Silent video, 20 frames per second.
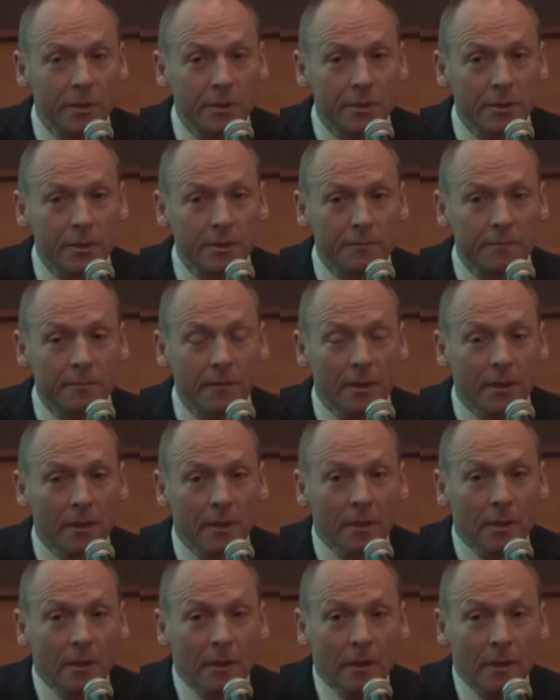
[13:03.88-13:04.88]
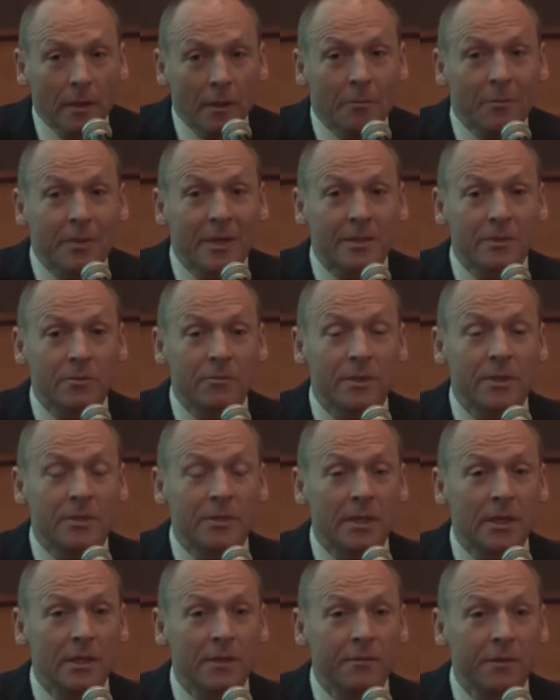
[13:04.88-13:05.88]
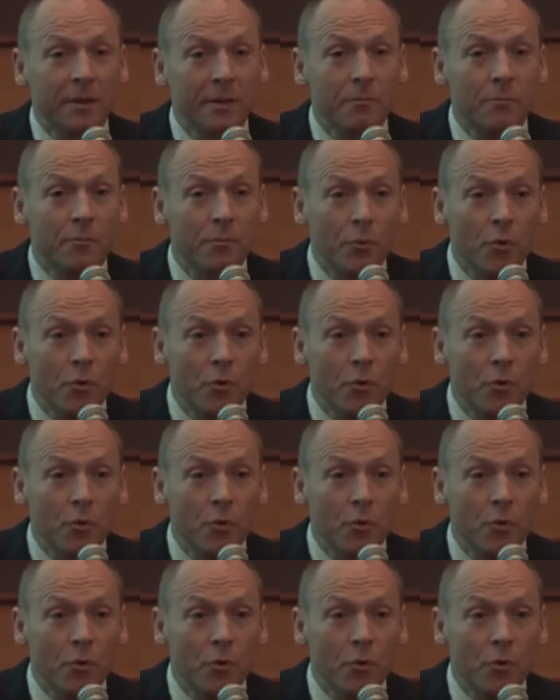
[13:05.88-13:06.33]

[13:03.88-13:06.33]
miliona pracuje zaledwie